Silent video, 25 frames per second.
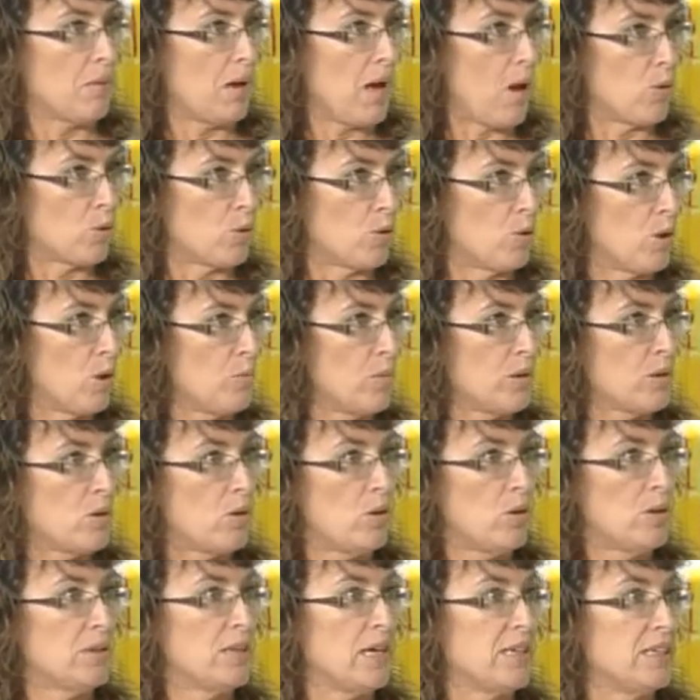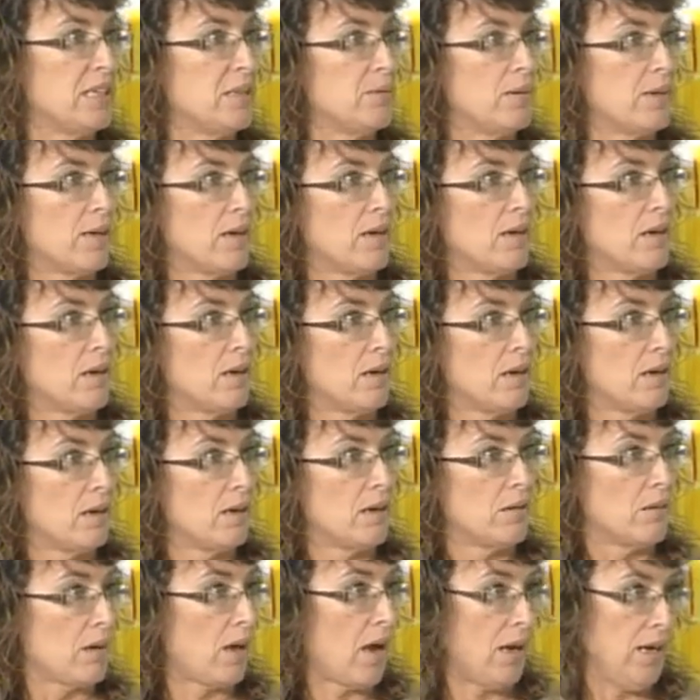autonómico y a
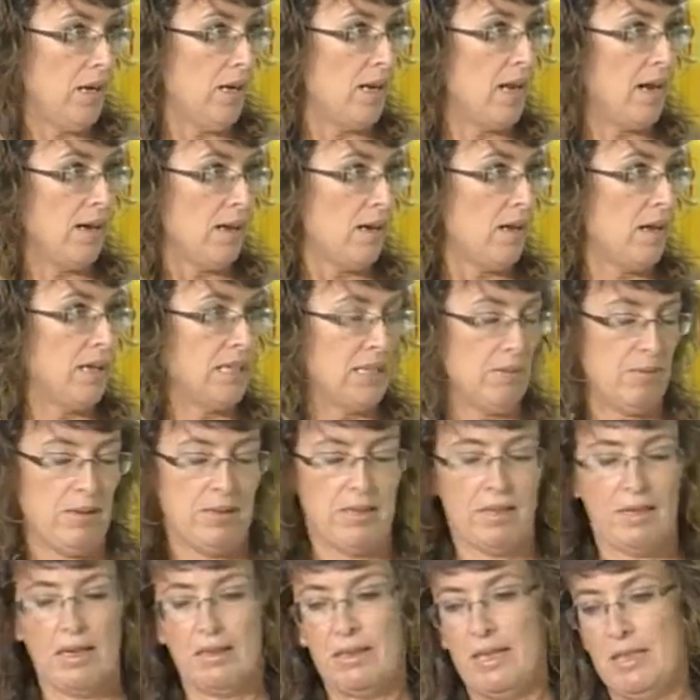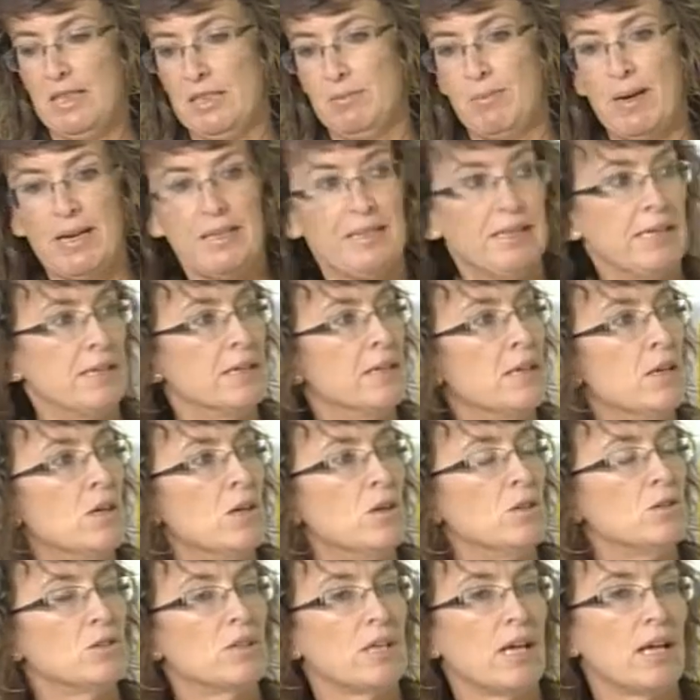nivel general, a nivel de, España.
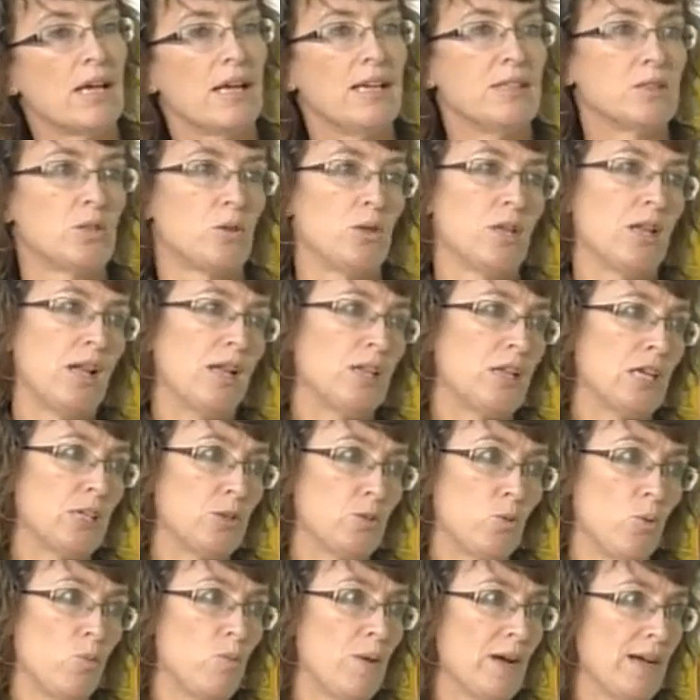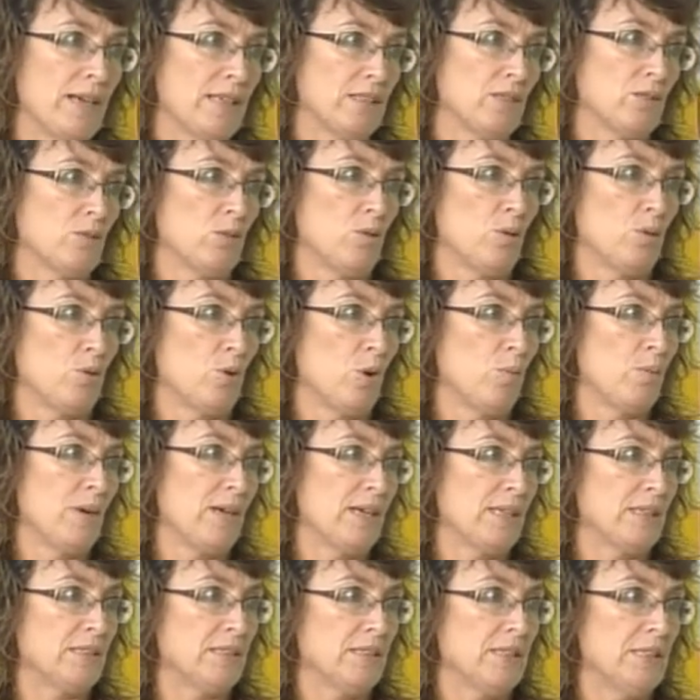O sea, eso del que tú más o yo
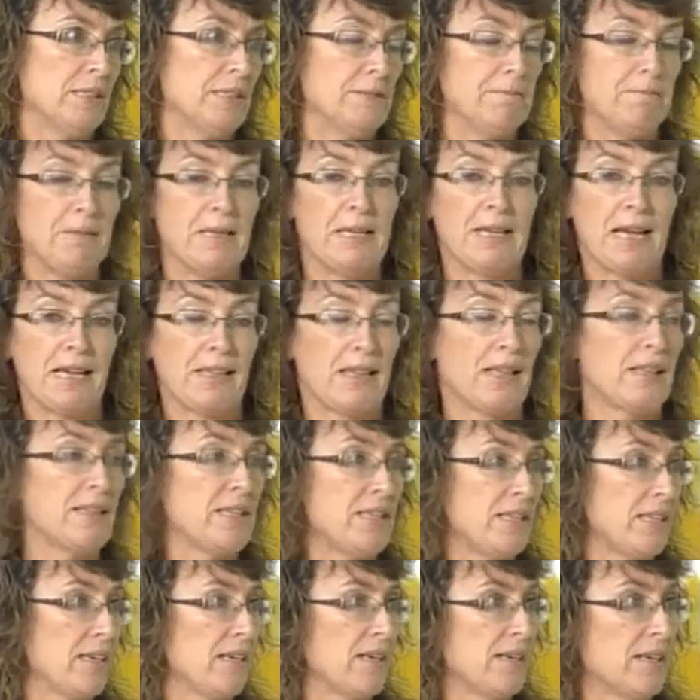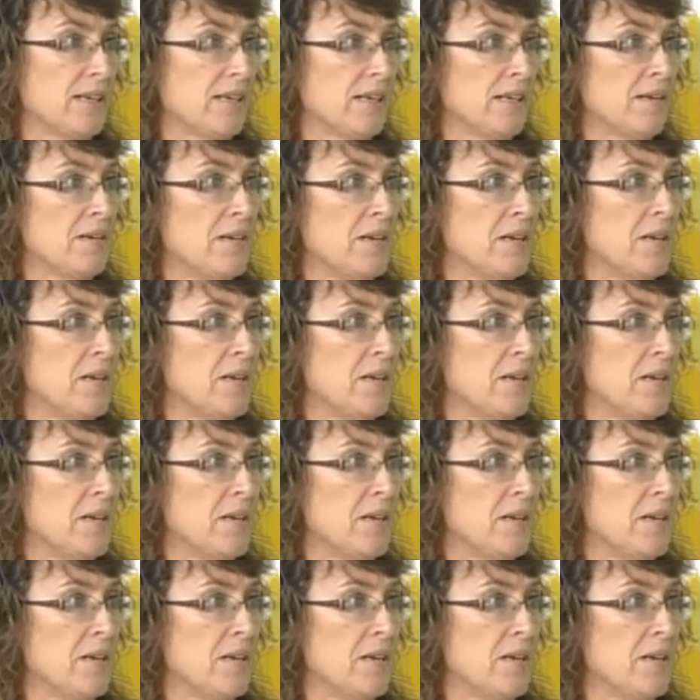más y, cada día